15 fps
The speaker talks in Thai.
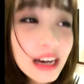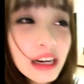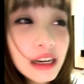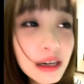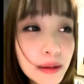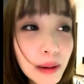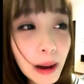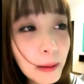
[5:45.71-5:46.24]

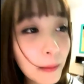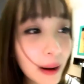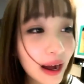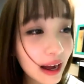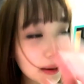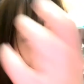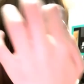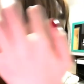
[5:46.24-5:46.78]
คือแบบว่า
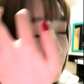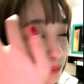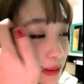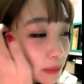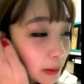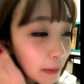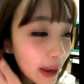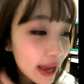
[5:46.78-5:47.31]
มันจะ
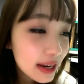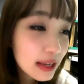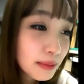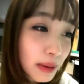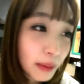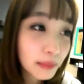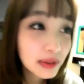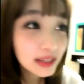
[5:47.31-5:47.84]
มีประเภทที่แบบ